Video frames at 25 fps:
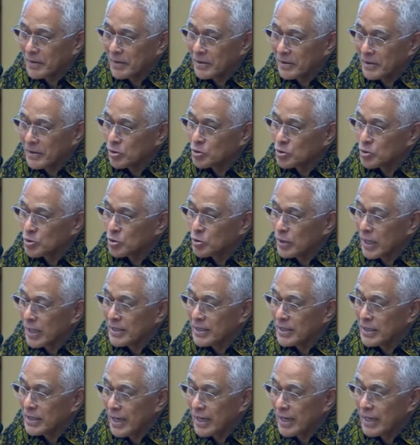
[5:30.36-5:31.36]
itu
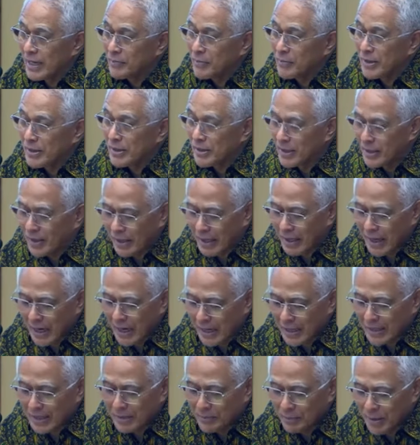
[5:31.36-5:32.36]
sudah dieliminir
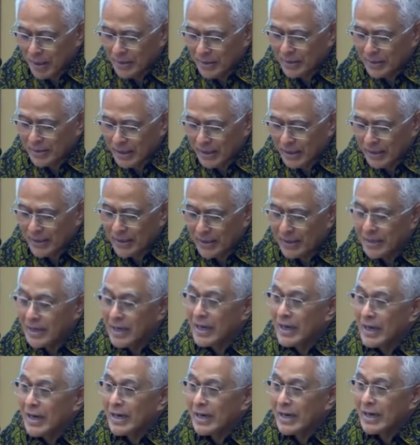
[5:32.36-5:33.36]
akibat dari
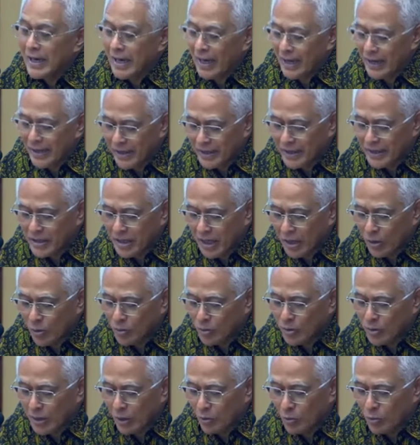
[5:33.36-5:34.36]
lahirnya
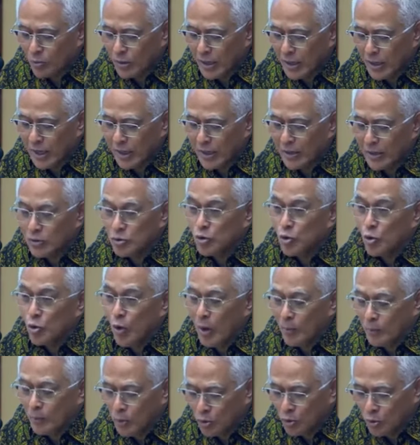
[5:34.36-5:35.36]
Undang-Undang
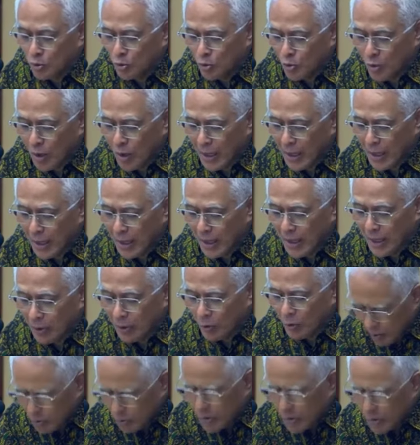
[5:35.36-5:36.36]
22 uh,
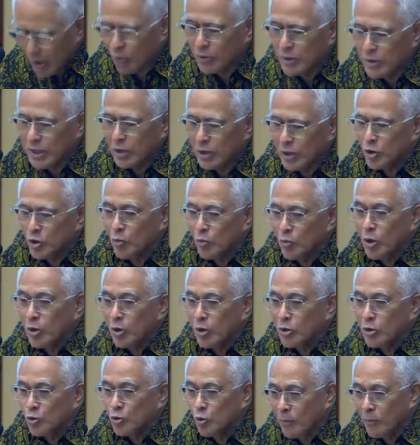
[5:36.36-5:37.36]
Undang-Undang Nomor
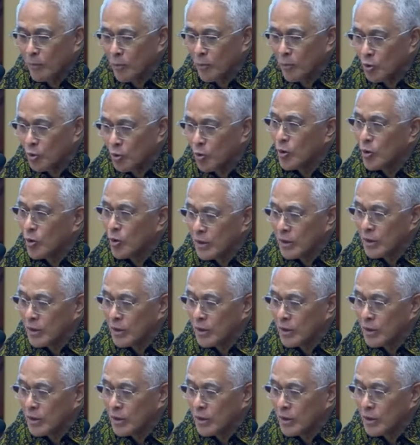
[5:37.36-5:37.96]
20